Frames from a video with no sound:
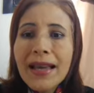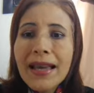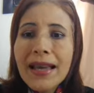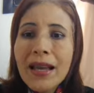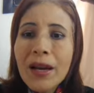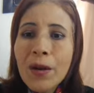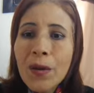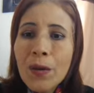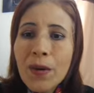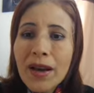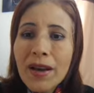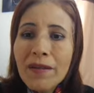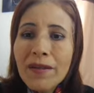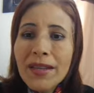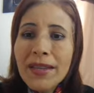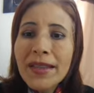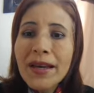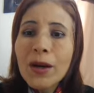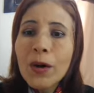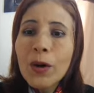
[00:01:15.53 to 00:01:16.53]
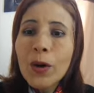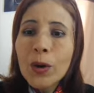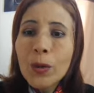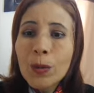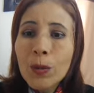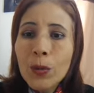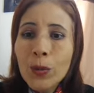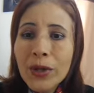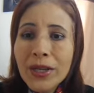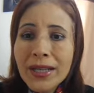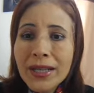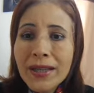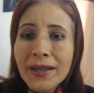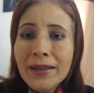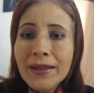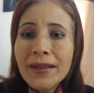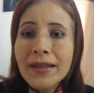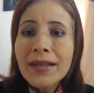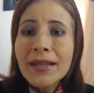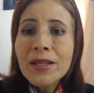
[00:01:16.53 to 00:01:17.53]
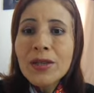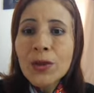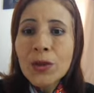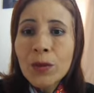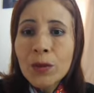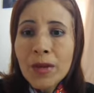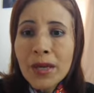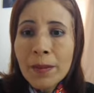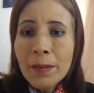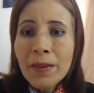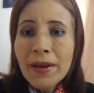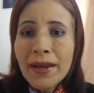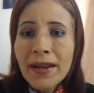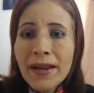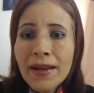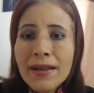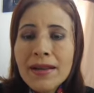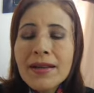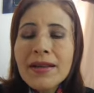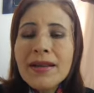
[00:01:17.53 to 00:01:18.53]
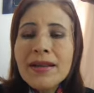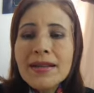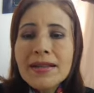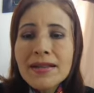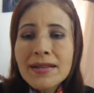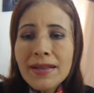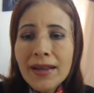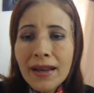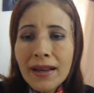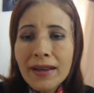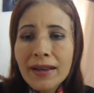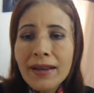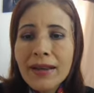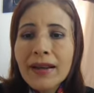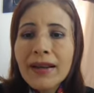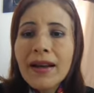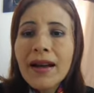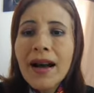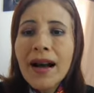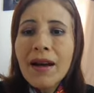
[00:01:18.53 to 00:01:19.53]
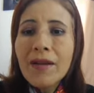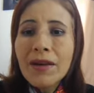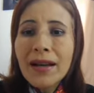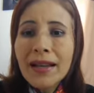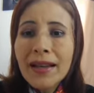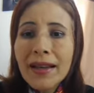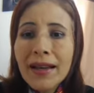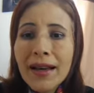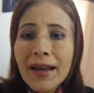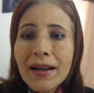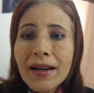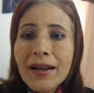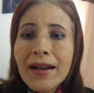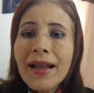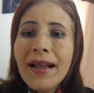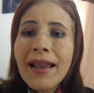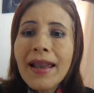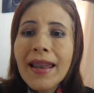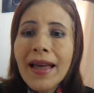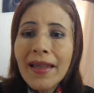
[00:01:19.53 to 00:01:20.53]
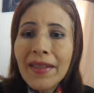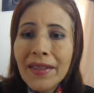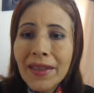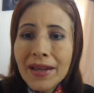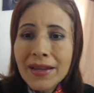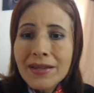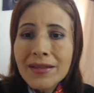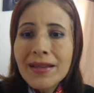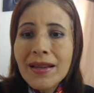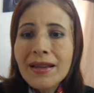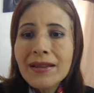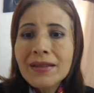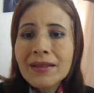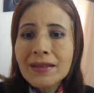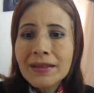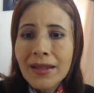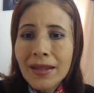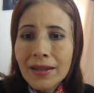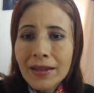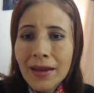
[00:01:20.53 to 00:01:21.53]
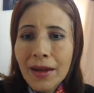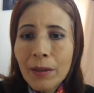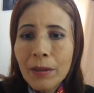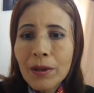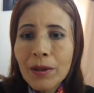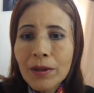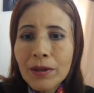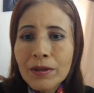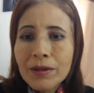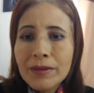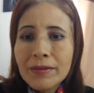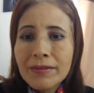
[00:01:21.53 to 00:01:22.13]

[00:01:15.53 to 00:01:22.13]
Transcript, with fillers: el jueves de Corpus Christi y su víspera, salen a bailar las danzas de diablo.